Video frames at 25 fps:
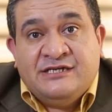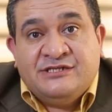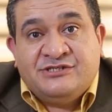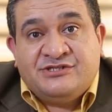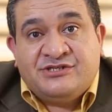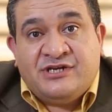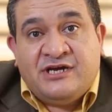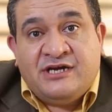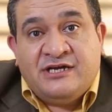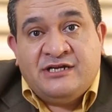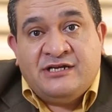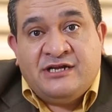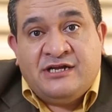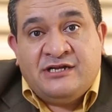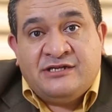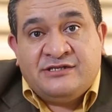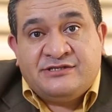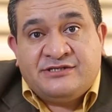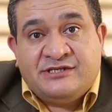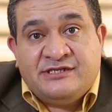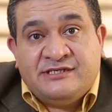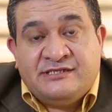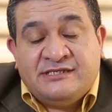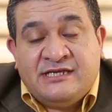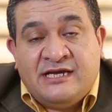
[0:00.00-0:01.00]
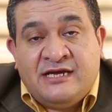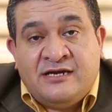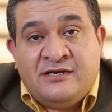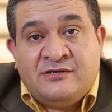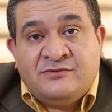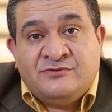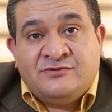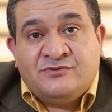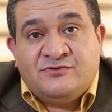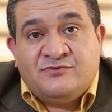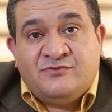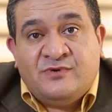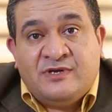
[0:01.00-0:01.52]
إجراء
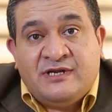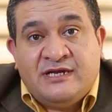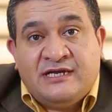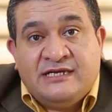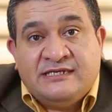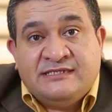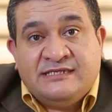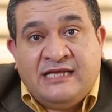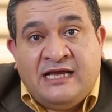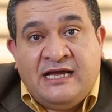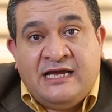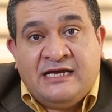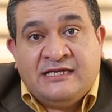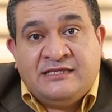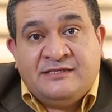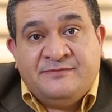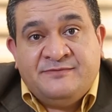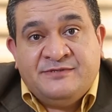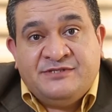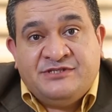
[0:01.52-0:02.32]
الألتراساوند والخزعات